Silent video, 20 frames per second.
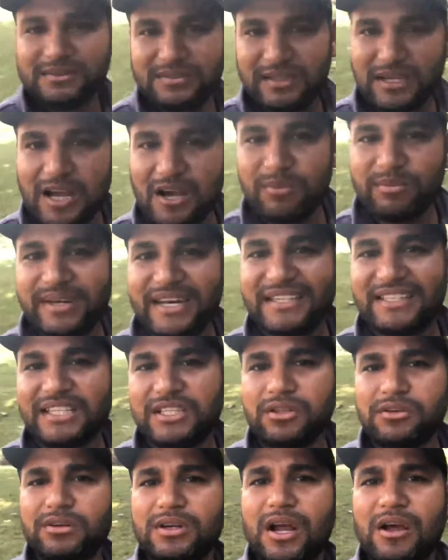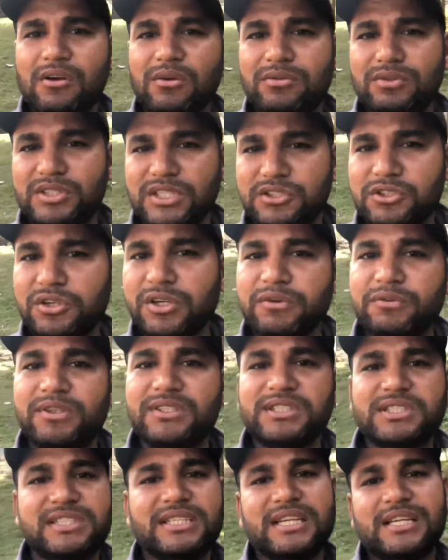गांव में रहते हैं तो गाँव से जुड़ी हुई
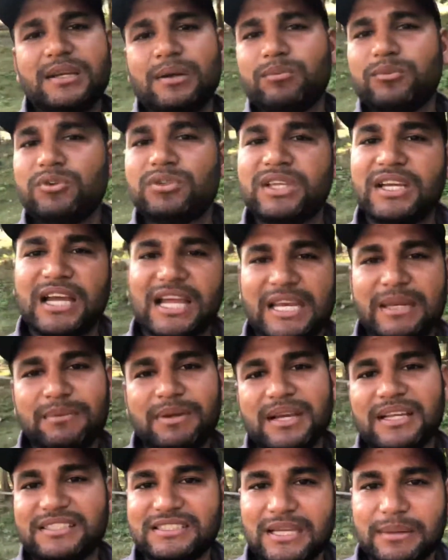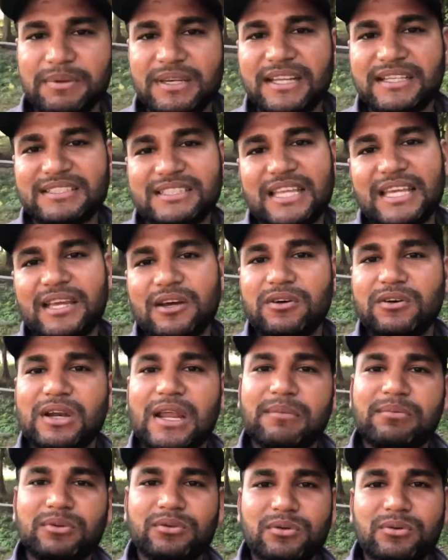चीज़ें हमको दिखाने में अच्छा भी लगता है और
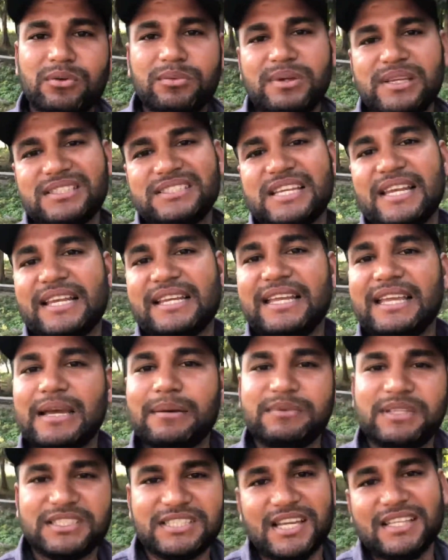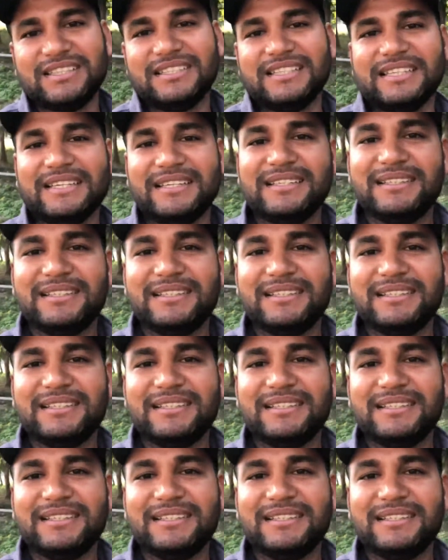आप लोगों को भी अच्छा लगे हम ये चाहते हैं